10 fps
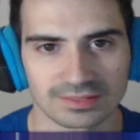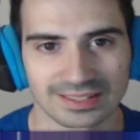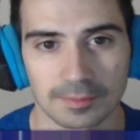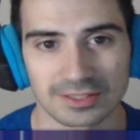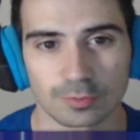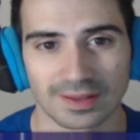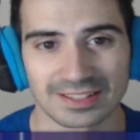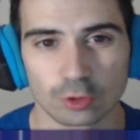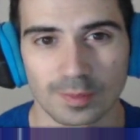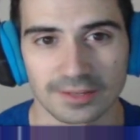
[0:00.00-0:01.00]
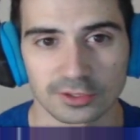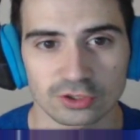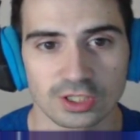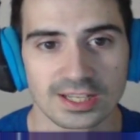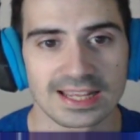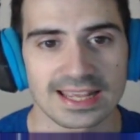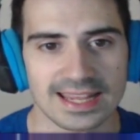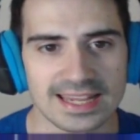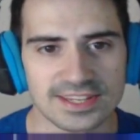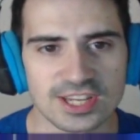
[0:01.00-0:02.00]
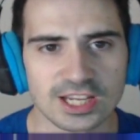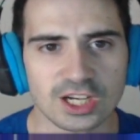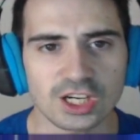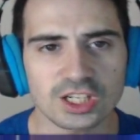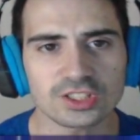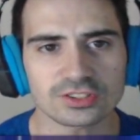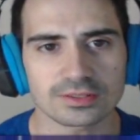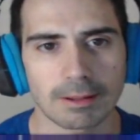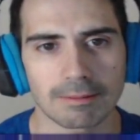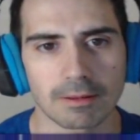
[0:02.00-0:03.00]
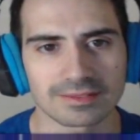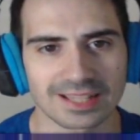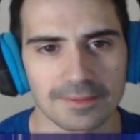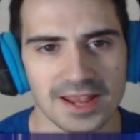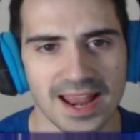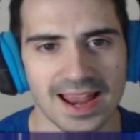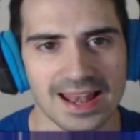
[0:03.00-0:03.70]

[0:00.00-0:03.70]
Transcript: Se me pone súper, nervioso Y chicos, se viene